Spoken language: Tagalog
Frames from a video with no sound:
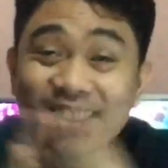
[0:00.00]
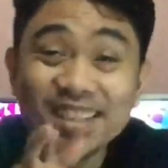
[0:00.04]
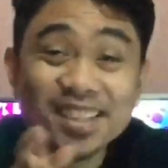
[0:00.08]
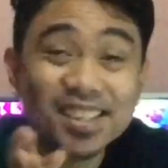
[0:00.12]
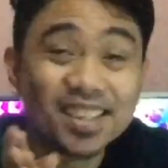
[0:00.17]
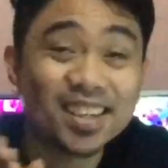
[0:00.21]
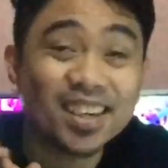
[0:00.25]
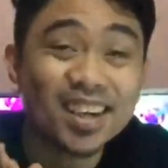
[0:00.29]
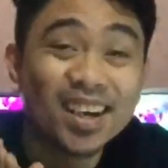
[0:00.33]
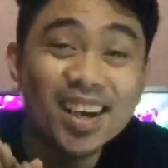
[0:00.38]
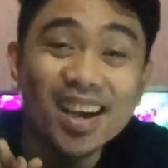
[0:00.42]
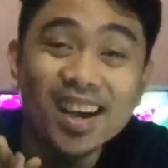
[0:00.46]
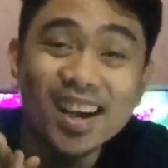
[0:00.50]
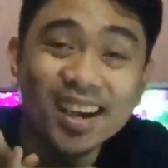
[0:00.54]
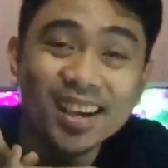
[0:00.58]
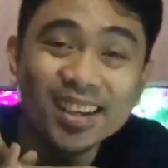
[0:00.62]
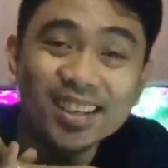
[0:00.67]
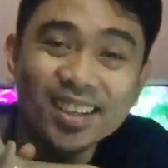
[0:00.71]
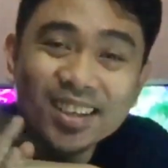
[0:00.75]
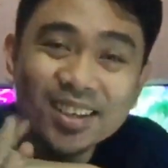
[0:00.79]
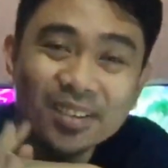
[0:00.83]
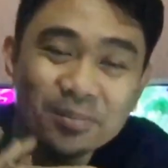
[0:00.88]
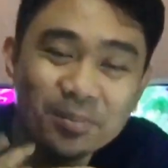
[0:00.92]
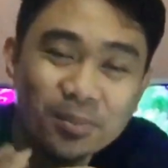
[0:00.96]
Hindi siya
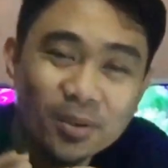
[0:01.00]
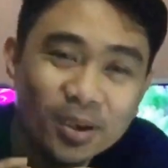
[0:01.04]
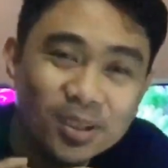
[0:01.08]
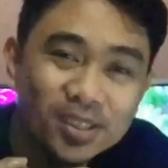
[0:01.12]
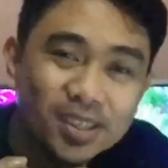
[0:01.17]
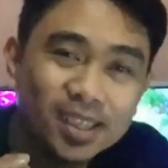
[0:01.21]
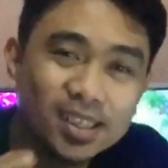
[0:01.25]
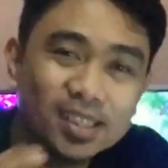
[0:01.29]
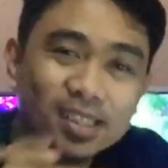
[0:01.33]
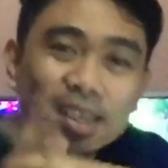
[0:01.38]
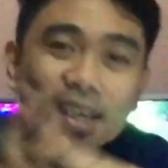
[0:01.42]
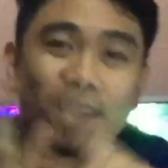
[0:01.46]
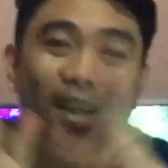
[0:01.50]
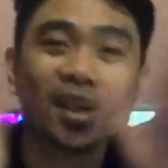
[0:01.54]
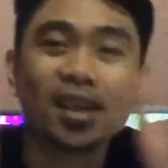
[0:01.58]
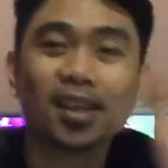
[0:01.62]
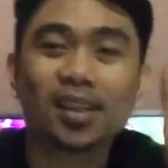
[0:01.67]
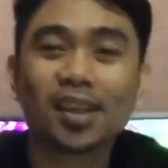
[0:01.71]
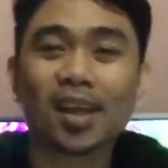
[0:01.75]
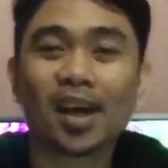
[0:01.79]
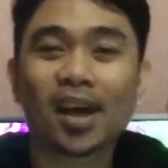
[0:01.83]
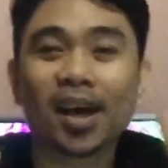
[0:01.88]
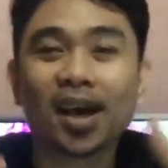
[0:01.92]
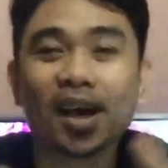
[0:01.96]
nakakaganda ng boses.
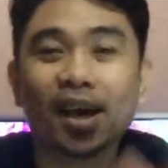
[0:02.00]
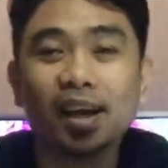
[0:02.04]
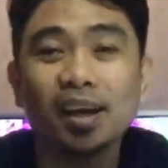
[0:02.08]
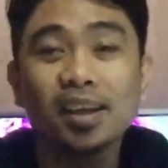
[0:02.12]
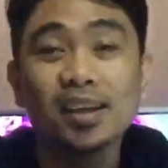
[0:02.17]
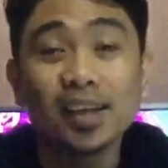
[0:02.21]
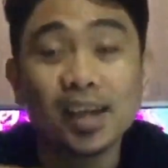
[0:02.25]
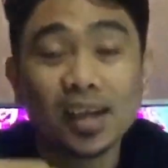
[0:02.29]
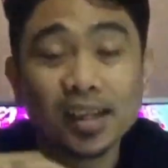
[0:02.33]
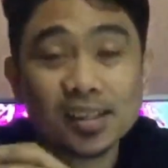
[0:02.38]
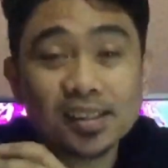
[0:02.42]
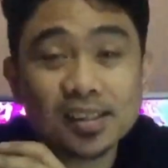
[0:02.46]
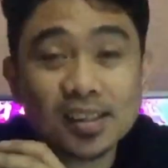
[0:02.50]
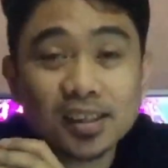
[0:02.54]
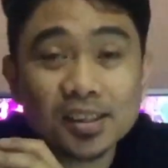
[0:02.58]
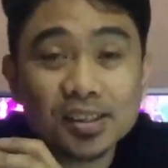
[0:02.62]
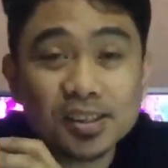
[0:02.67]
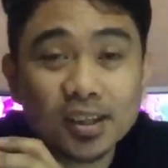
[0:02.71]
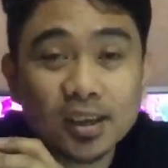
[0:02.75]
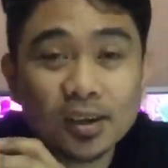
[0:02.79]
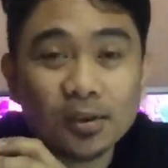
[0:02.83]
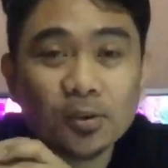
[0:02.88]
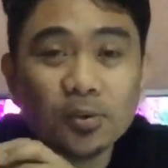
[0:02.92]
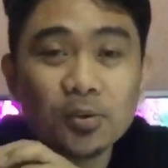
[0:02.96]
Nakaka-enhance lang
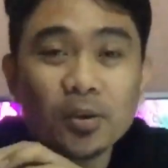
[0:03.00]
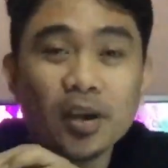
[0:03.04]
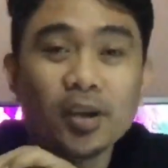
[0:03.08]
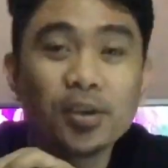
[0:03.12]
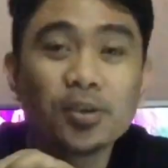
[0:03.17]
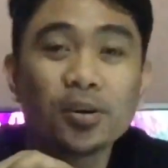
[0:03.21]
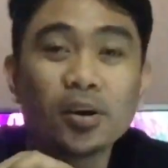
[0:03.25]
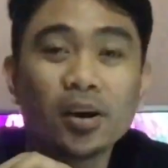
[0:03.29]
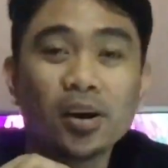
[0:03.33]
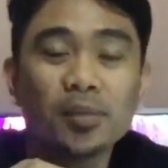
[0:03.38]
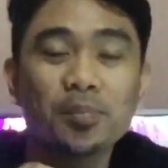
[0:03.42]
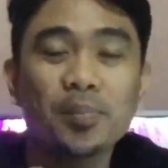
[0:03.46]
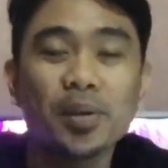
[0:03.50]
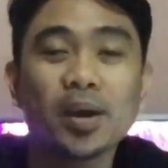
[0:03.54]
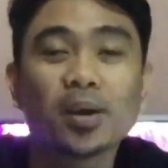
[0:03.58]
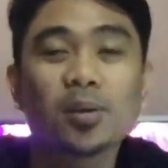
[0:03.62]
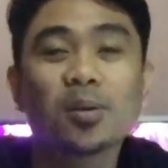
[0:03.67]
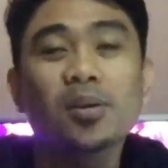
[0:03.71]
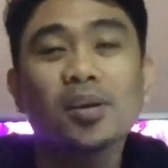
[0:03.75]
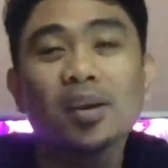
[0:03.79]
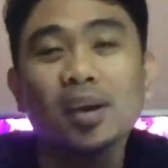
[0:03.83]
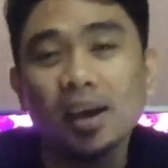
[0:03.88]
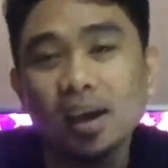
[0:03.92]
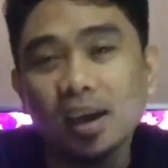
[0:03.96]
siya kung ano ang
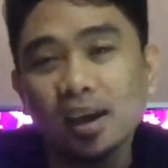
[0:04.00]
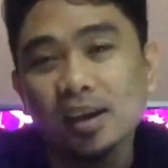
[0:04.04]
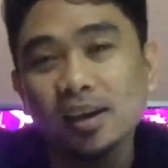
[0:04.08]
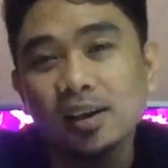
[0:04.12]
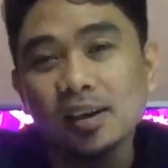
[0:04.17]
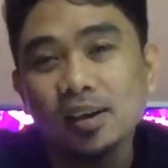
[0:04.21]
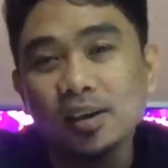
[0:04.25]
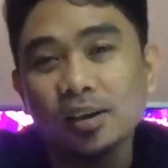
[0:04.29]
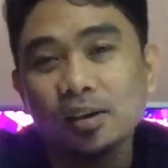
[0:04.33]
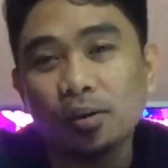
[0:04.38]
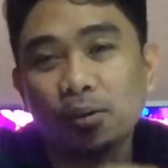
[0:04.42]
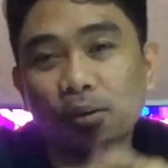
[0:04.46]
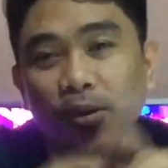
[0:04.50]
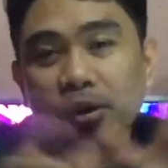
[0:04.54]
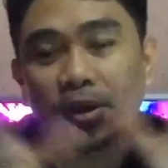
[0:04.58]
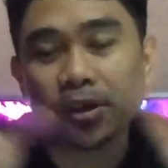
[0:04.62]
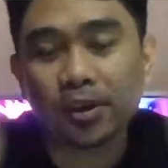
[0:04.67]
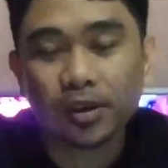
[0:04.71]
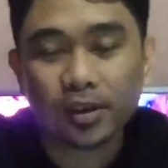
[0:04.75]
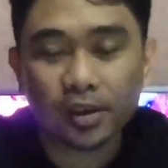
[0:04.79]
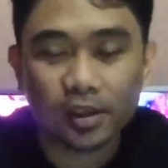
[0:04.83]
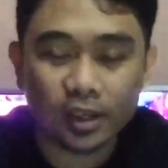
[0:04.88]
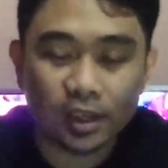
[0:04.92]
meron ka. Or